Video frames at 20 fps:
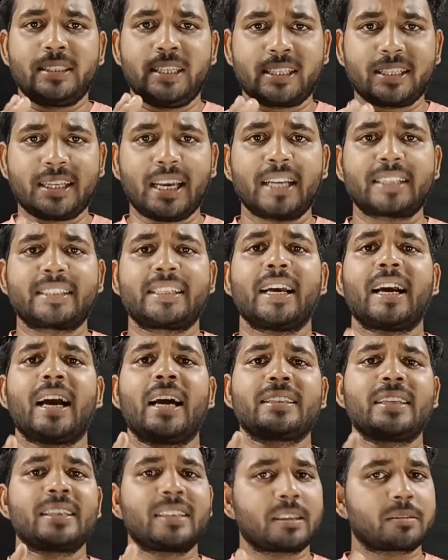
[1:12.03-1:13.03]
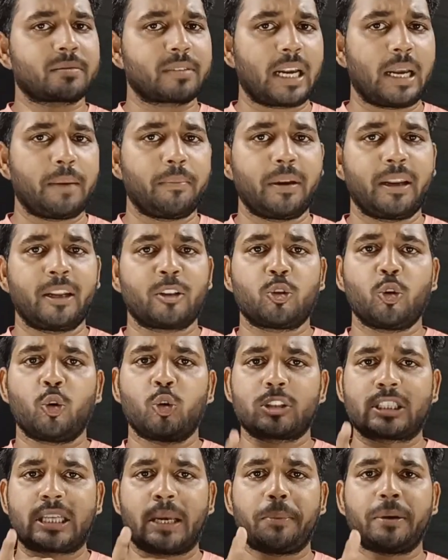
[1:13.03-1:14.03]
जिसके अच्छे खासे सब्सक्राइबर हैं
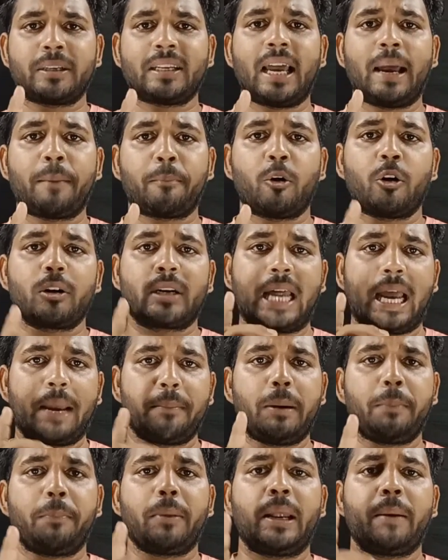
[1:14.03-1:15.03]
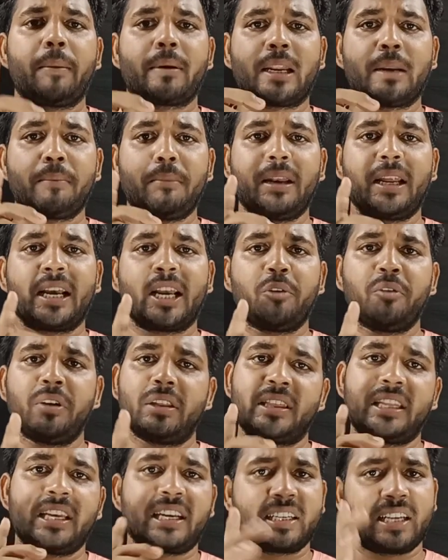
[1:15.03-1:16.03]
तो उसके पीछे आपको डायमंड प्ले बटन भी लगी
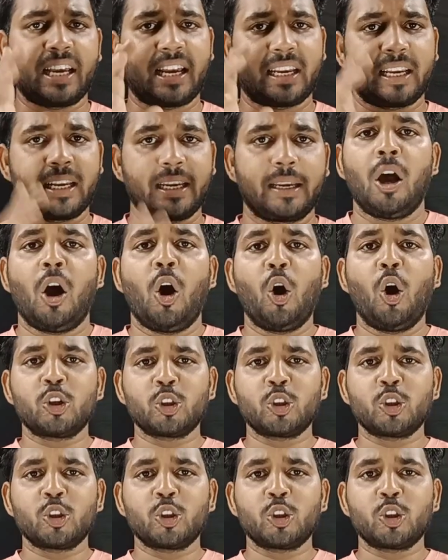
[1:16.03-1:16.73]
हुई दिख जाएगी